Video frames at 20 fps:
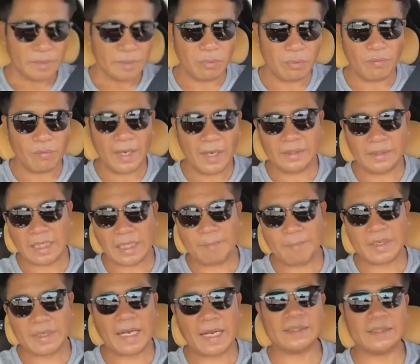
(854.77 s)
เพราะว่าทำ
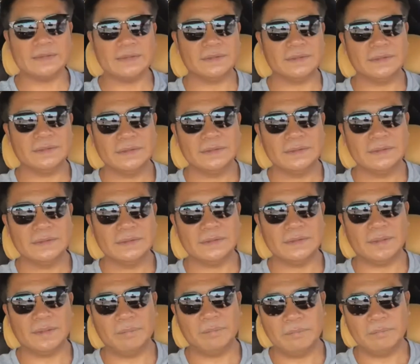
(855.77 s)
ประกัน
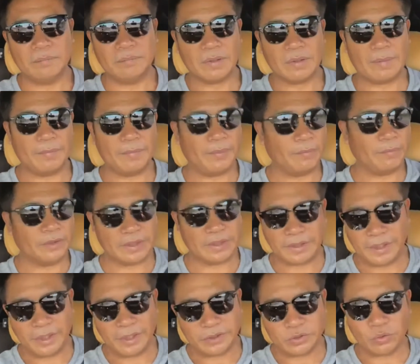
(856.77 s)
นะกับบริษัท
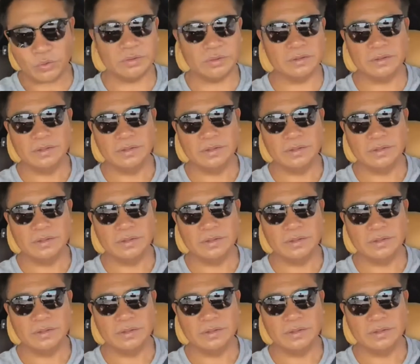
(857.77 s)
เอกชน